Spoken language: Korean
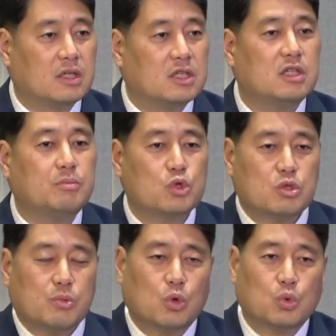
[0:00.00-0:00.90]
그
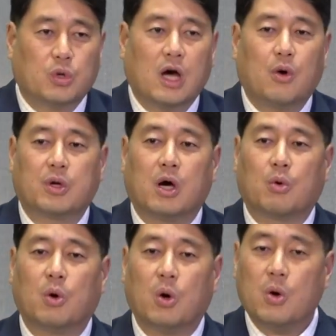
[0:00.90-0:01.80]
모습으로
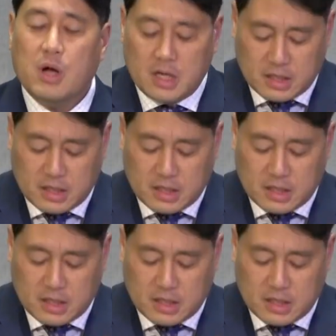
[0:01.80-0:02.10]
돌아오라고